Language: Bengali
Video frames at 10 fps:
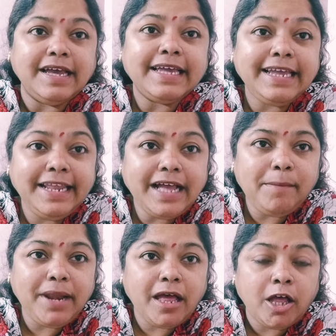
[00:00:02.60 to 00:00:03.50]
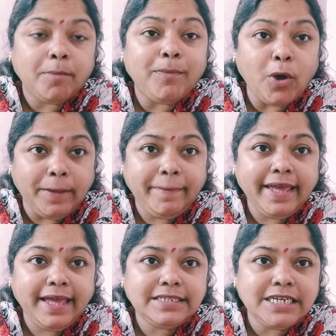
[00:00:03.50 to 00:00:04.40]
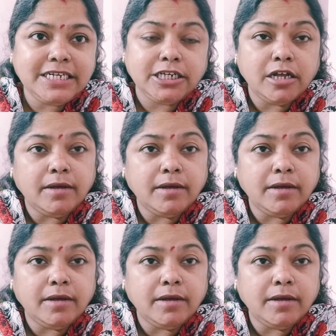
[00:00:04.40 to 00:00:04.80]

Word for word: কিরে কামলা ভয় পেয়ে গেছিস